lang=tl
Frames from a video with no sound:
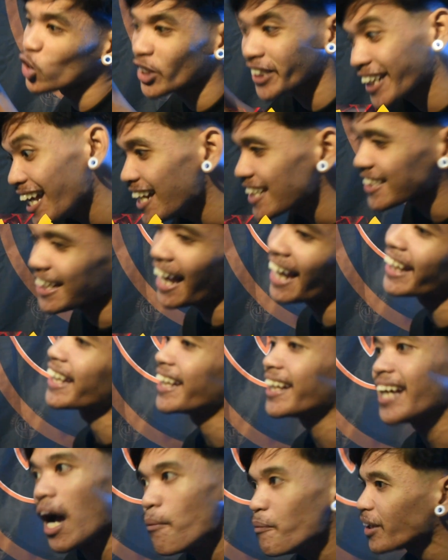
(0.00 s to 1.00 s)
skills ang
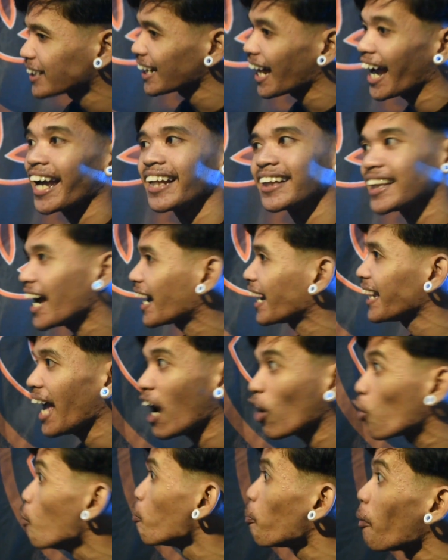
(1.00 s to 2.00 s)
gigamit lahi ta kay
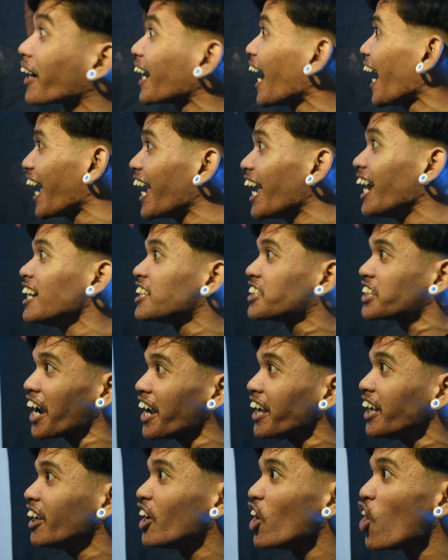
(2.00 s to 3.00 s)
akong pagka-LJ.
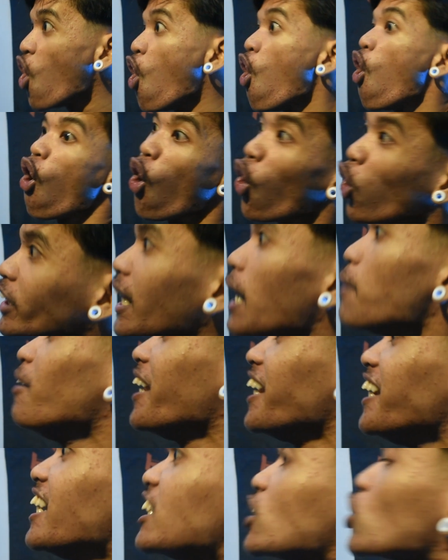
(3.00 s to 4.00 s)
All-time leading